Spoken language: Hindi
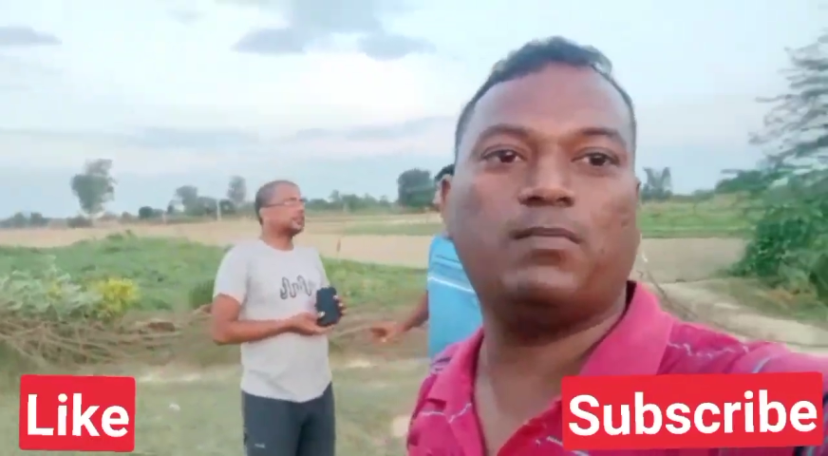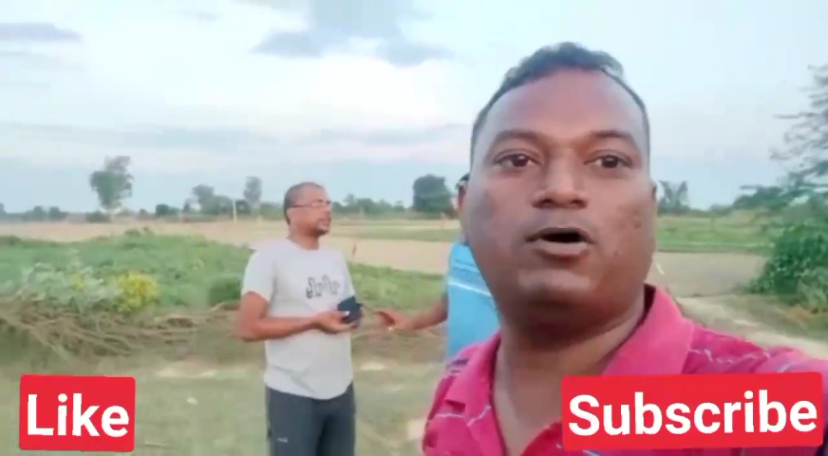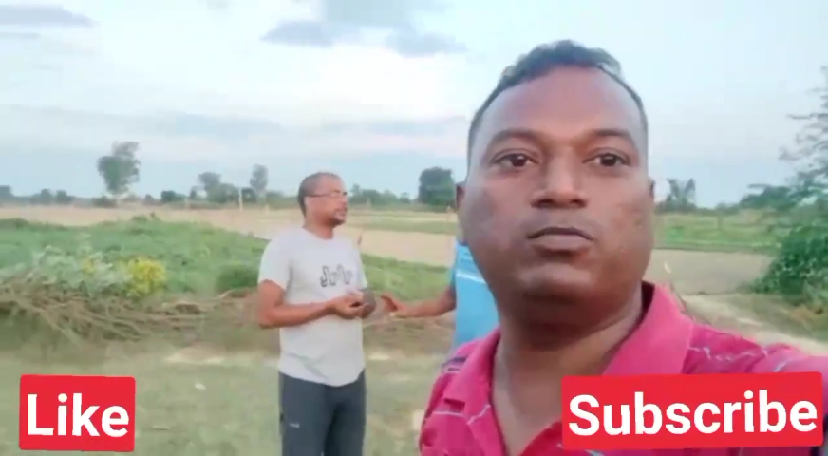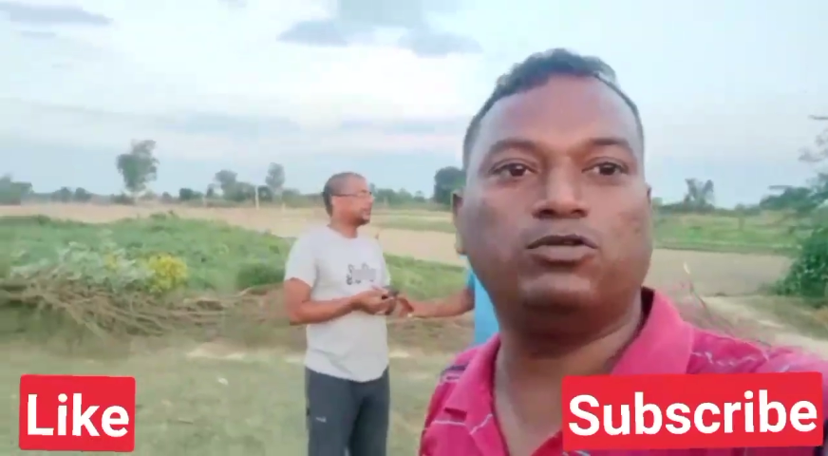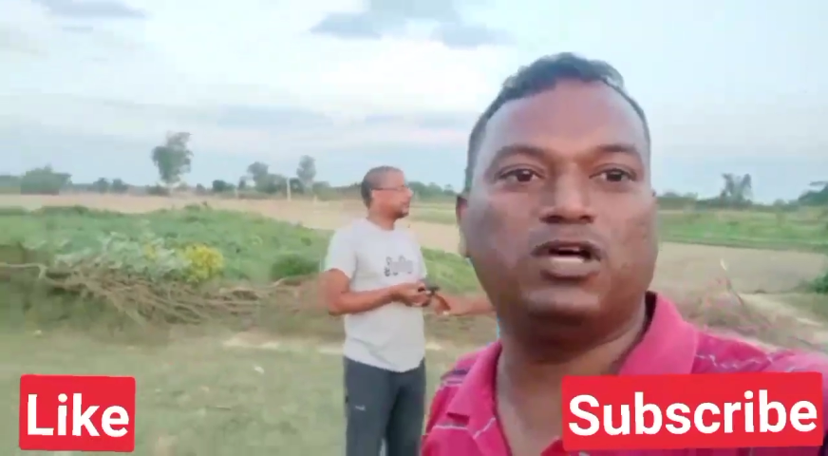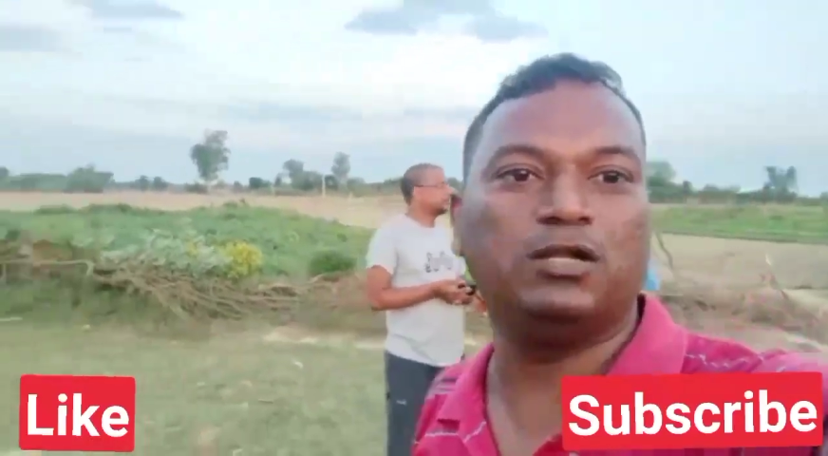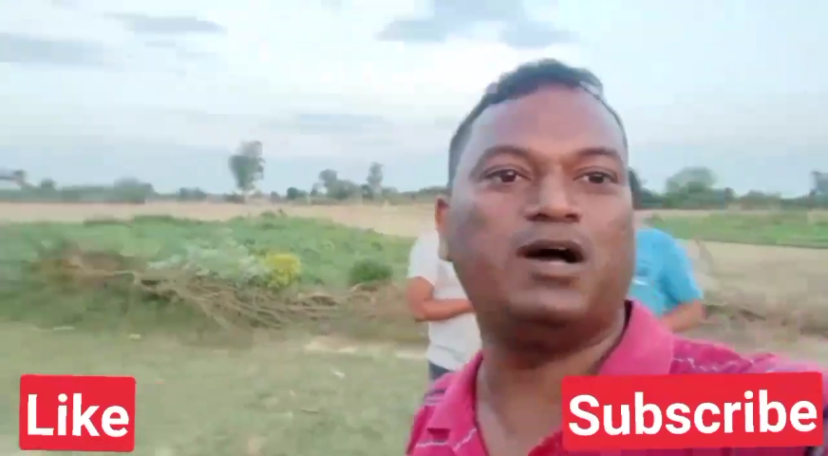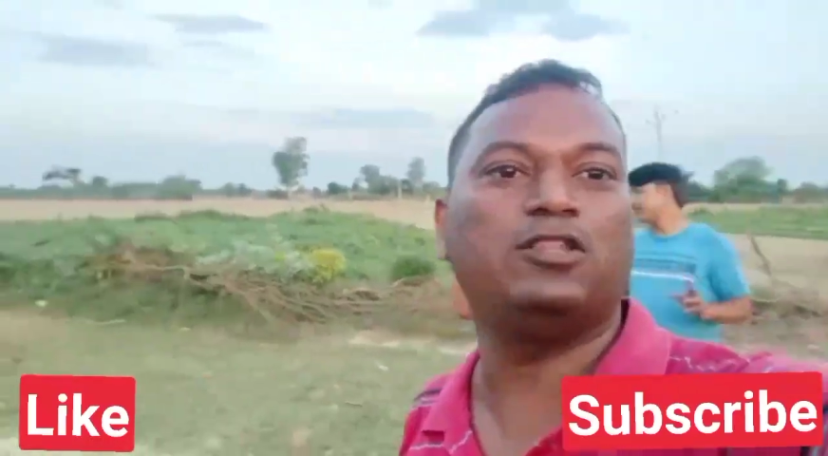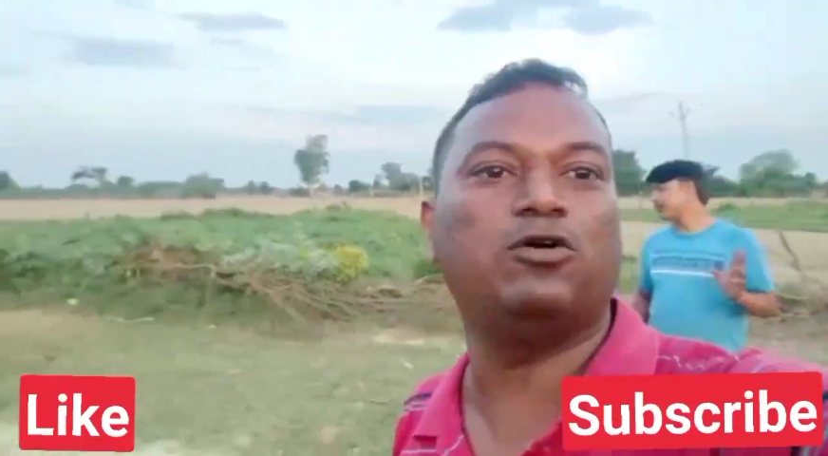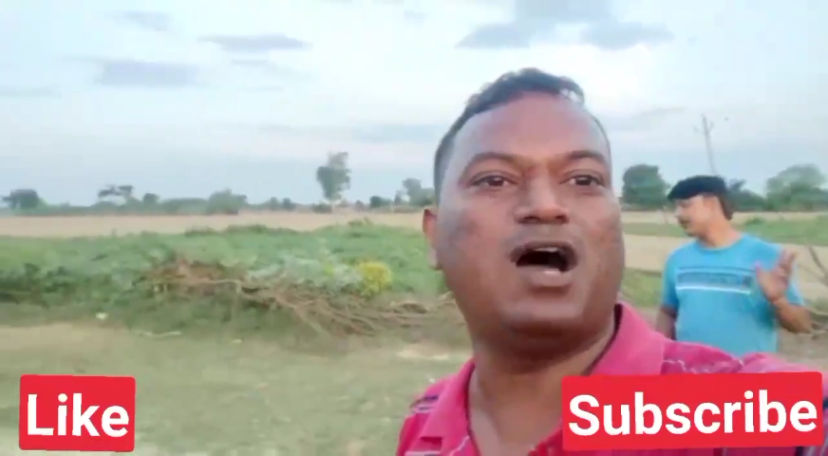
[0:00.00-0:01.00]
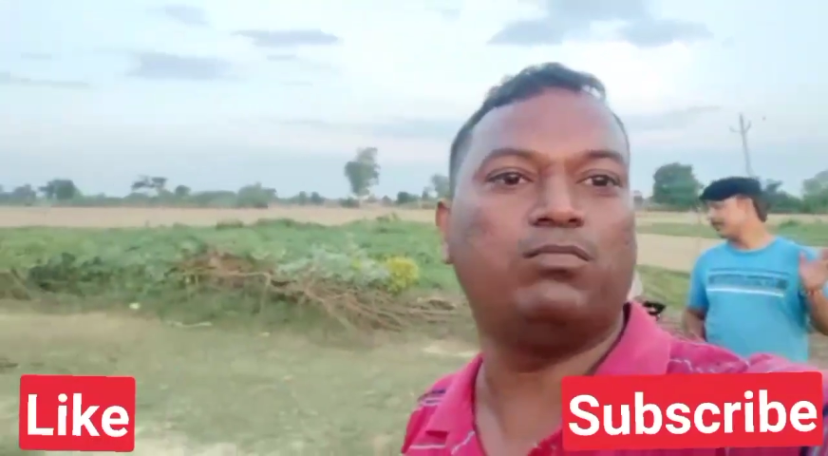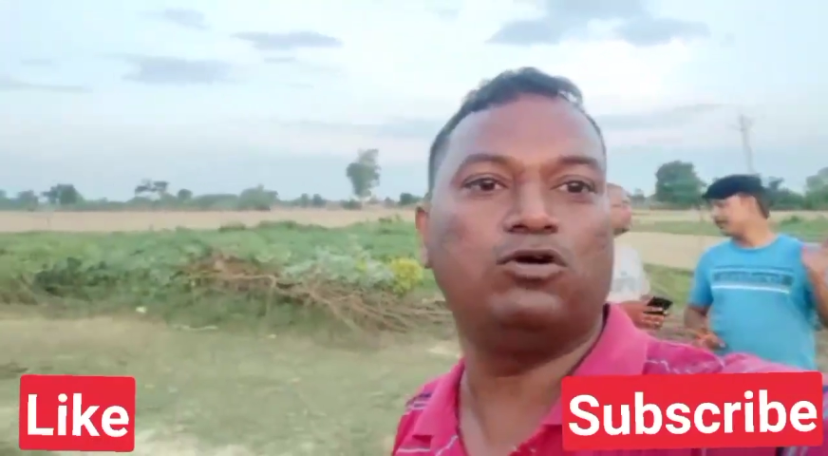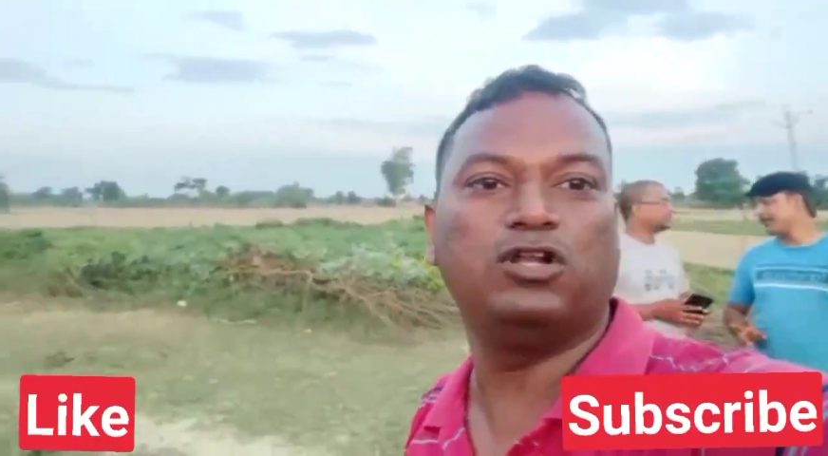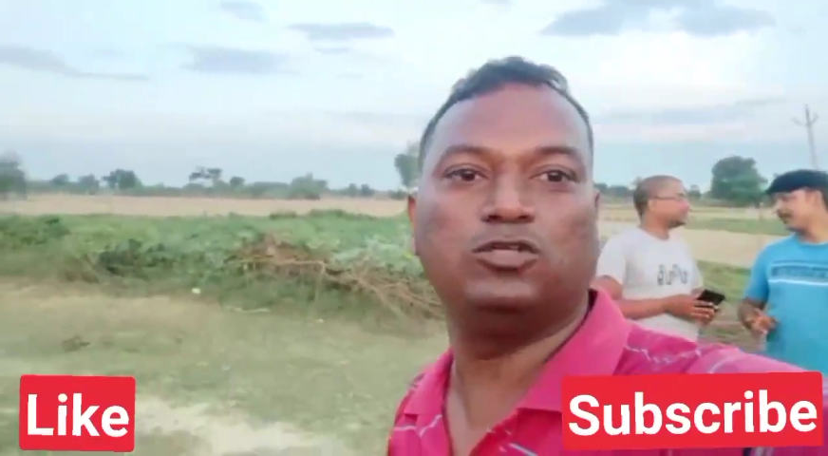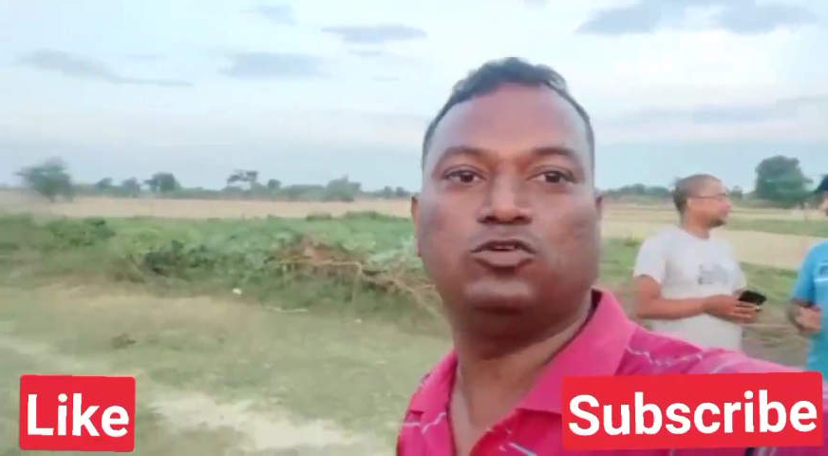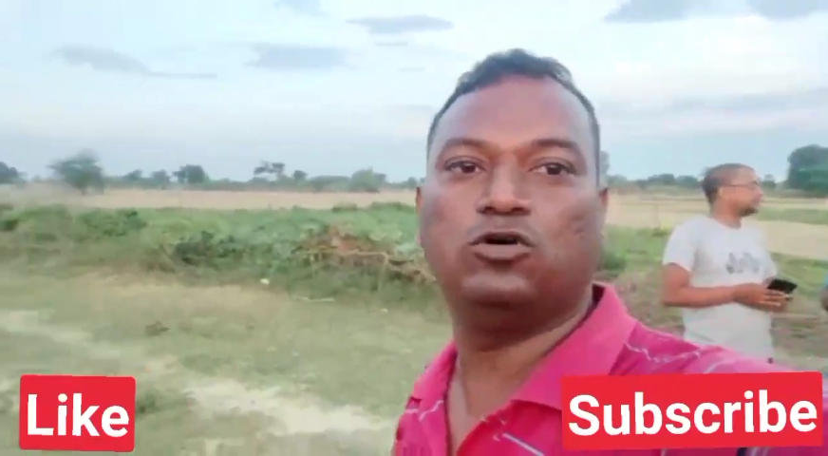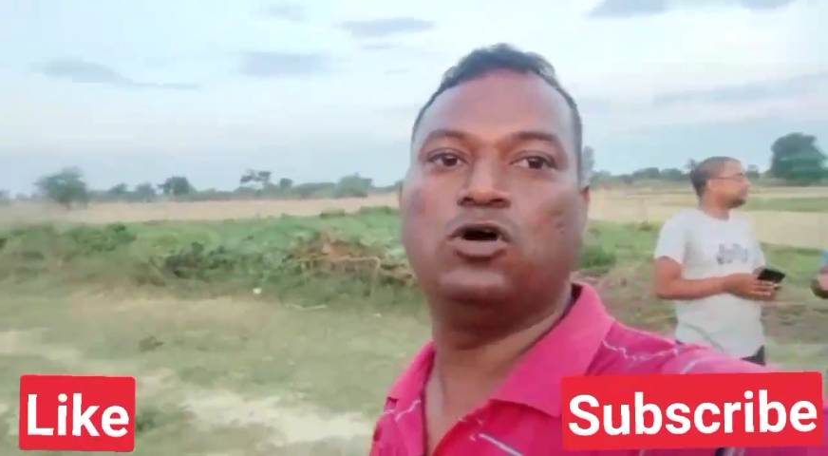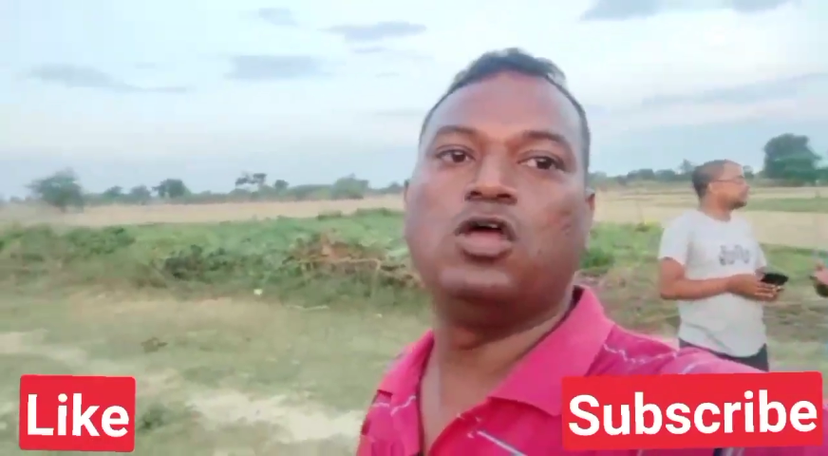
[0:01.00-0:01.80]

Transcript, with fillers: का बहुत बहुत धन्यवाद और आप लोग ने जो